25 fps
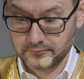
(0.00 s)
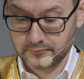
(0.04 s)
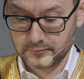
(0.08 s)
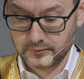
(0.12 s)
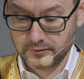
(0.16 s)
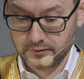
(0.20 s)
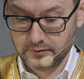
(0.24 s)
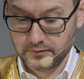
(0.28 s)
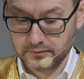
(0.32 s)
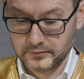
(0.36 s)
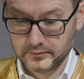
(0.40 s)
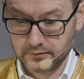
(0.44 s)

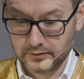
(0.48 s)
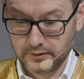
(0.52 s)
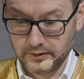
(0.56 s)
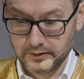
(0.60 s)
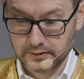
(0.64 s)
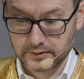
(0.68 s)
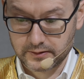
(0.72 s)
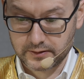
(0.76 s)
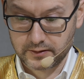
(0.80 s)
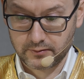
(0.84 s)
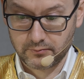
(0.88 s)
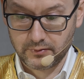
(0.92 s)
а?
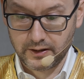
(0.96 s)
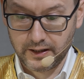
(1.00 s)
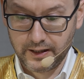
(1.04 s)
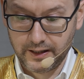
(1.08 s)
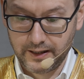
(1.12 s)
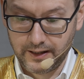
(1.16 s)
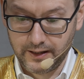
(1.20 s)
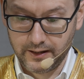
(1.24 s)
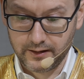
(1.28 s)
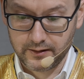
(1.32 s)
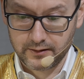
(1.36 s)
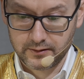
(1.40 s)

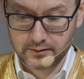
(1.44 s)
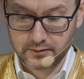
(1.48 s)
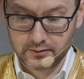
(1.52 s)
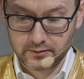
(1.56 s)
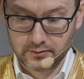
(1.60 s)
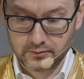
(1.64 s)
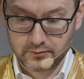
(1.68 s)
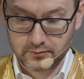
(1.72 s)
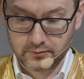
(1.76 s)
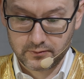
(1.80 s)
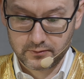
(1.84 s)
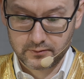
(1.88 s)
самаха ас
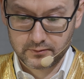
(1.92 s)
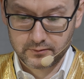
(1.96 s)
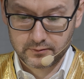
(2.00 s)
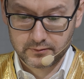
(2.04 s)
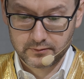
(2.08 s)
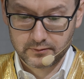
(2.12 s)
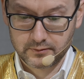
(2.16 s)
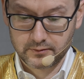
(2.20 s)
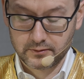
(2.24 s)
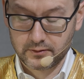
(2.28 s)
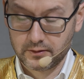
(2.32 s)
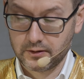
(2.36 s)

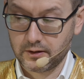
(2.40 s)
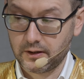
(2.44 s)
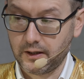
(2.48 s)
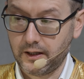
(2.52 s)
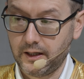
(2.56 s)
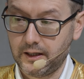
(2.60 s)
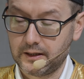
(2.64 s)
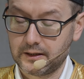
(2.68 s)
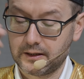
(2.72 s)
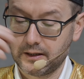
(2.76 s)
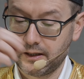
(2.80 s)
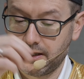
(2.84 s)

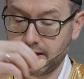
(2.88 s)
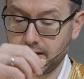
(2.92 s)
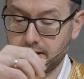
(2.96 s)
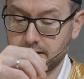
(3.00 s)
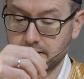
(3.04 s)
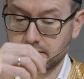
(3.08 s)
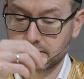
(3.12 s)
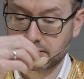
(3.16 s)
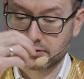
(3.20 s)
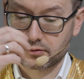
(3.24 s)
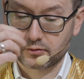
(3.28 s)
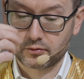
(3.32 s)

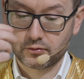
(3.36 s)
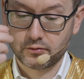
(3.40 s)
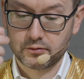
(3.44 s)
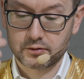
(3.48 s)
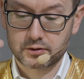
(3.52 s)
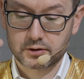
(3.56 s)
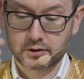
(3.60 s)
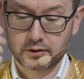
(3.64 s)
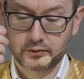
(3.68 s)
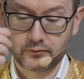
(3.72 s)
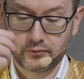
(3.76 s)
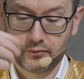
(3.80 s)
Одна из
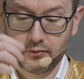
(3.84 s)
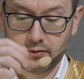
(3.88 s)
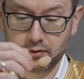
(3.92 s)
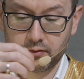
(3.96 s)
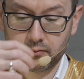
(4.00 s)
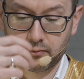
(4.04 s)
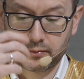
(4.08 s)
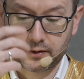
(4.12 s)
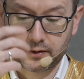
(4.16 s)
лучших форм